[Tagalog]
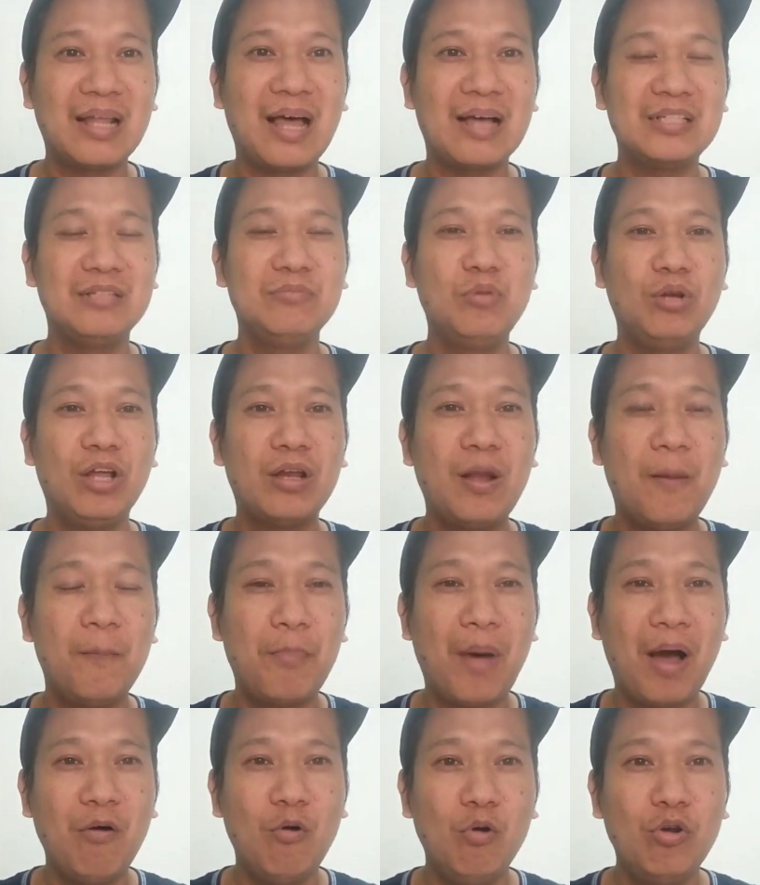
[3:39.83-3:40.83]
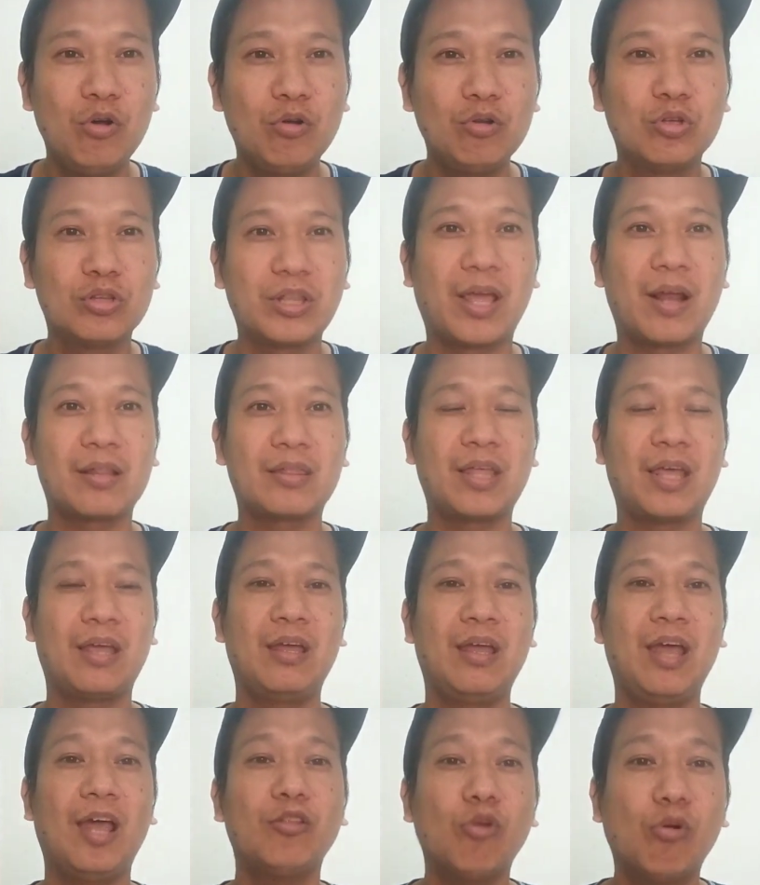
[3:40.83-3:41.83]
nasimula ng Pangulong Duterte.
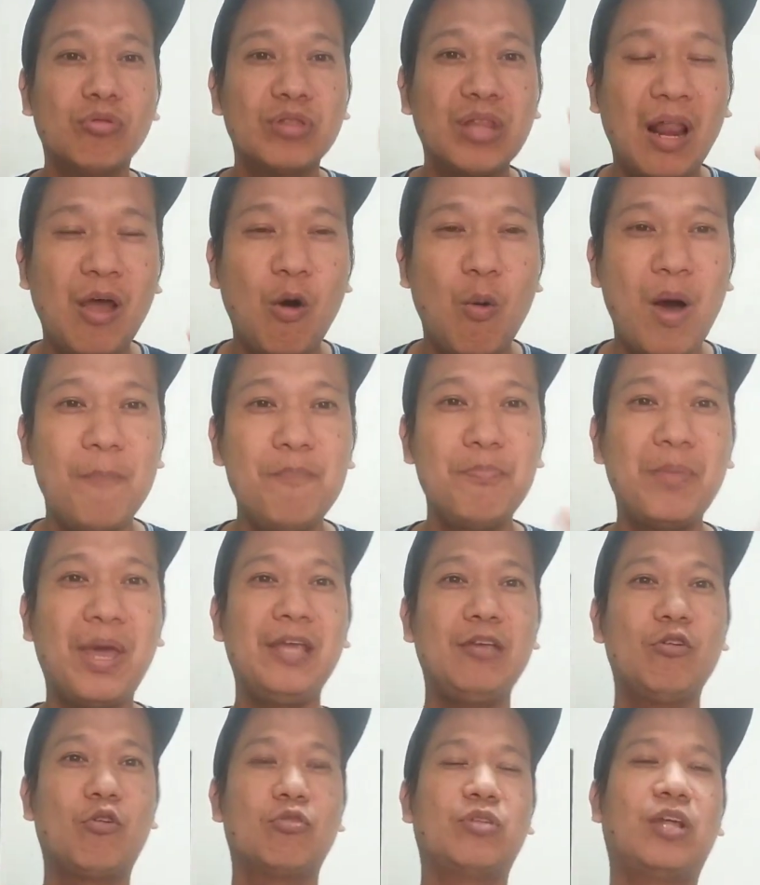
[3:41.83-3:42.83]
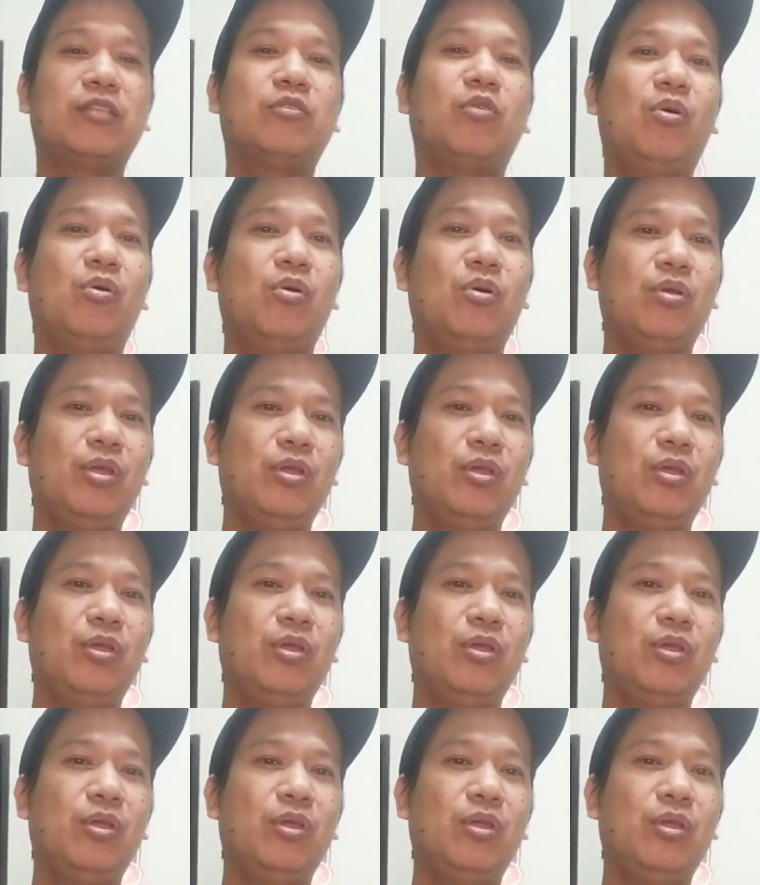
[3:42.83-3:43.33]
Itong dalawang mayor na to.